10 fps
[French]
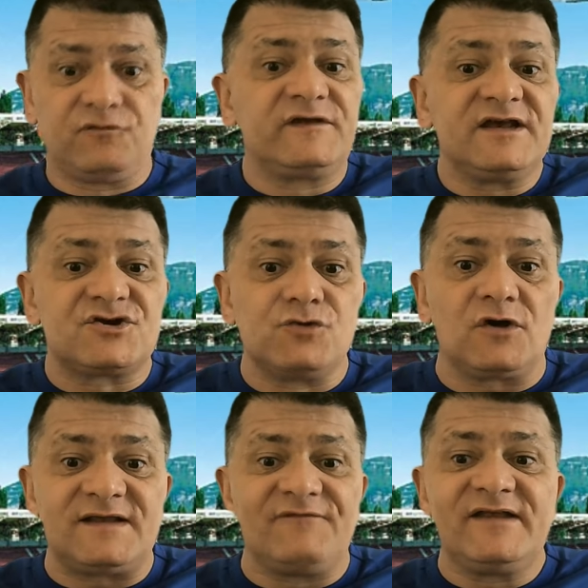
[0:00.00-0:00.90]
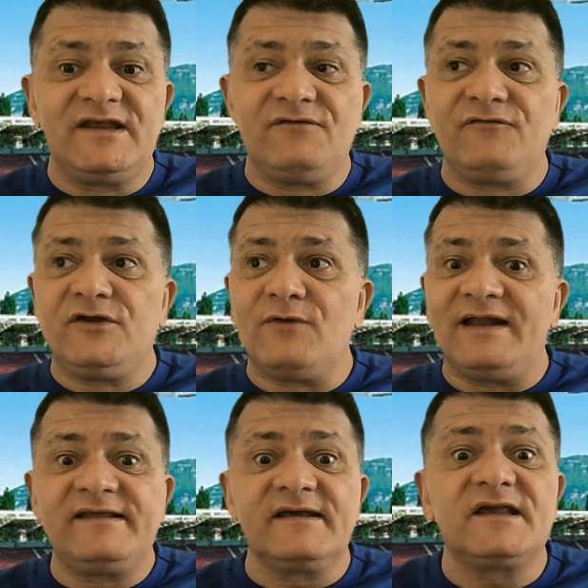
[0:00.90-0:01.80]
faut des joueurs
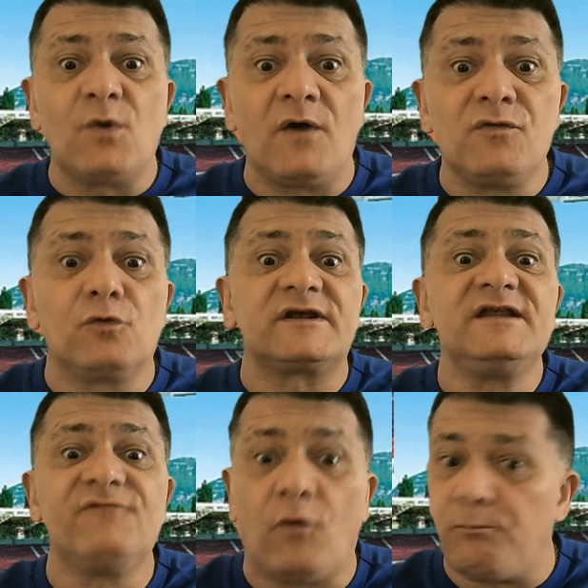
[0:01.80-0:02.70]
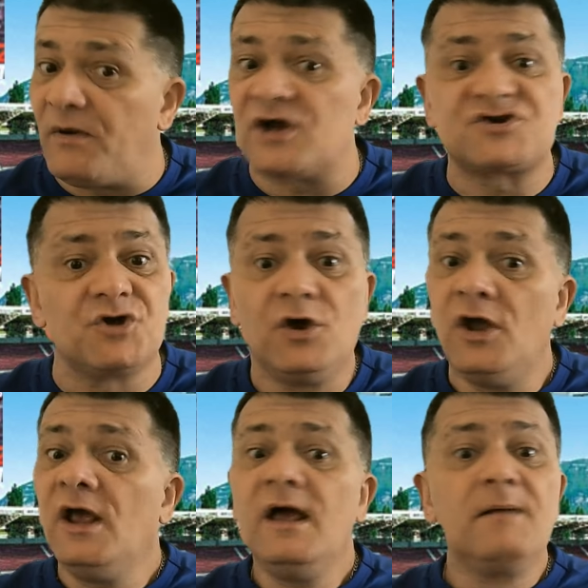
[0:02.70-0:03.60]
d'individualité qui ont un autre niveau. Pas que, je,
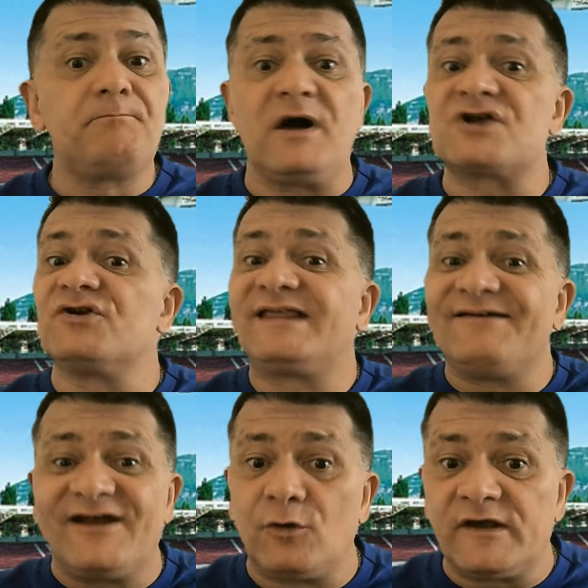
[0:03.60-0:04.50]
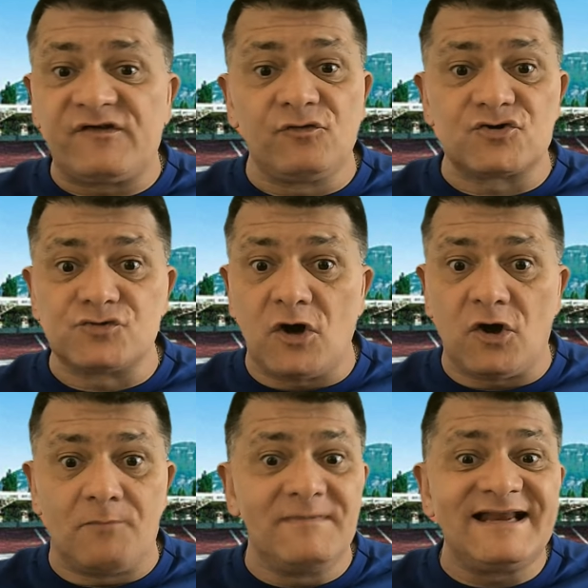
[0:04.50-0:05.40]
pas que je dévalorise nos
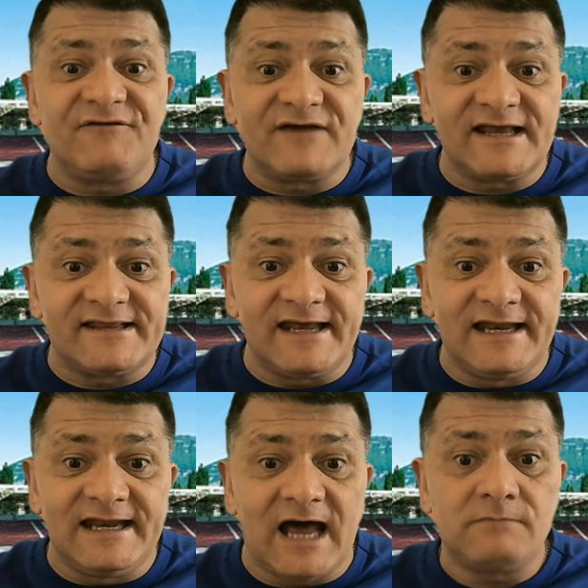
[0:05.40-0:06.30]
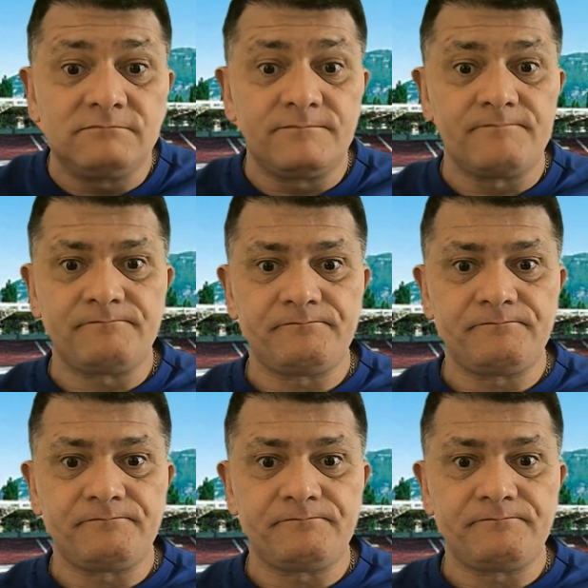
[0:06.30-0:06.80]
joueurs, mais la vérité, elle est là.